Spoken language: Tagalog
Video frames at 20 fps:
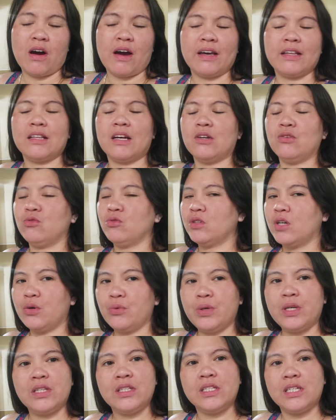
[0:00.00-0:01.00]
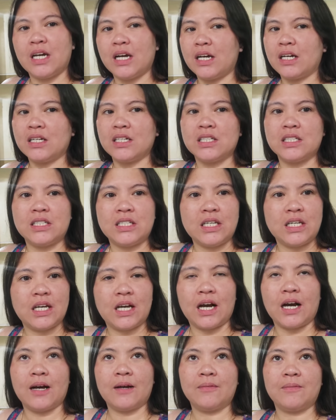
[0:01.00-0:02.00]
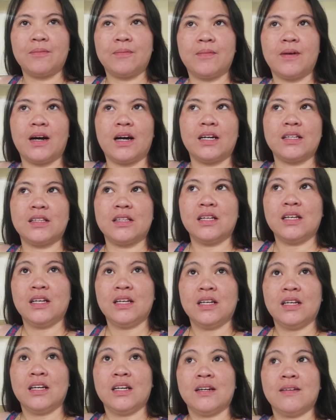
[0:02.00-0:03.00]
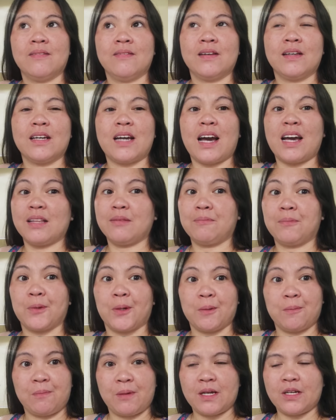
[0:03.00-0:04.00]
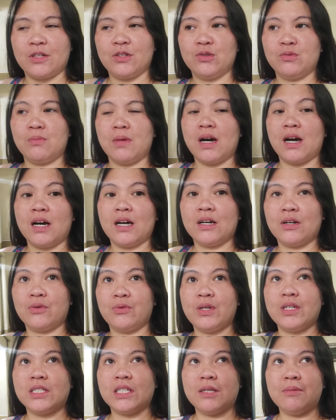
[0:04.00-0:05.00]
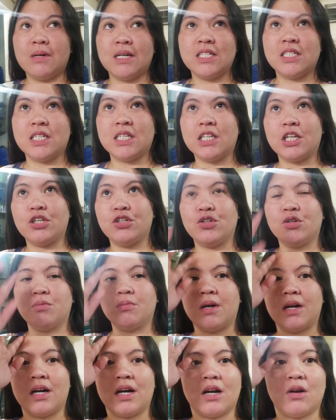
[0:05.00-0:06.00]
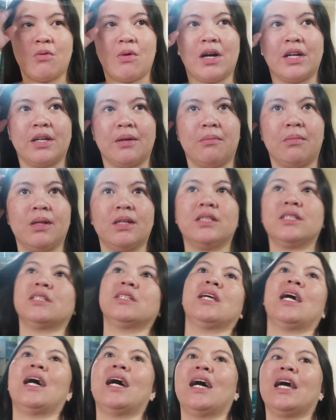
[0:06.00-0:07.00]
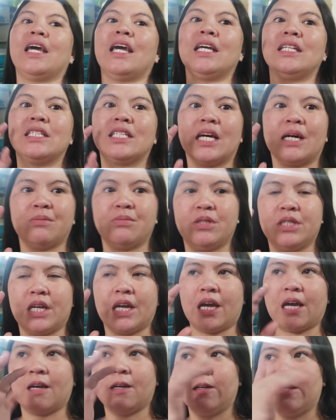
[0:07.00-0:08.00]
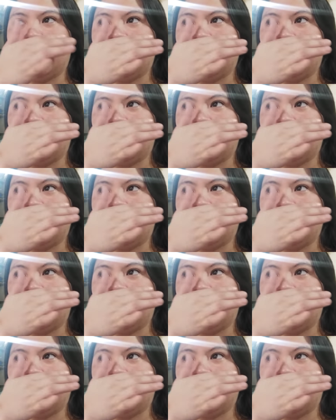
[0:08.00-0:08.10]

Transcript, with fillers: kahit anong gawin niyang sikap at kahit perfect yung mga quiz, imagine niyo mga kawanables sa 8 subject.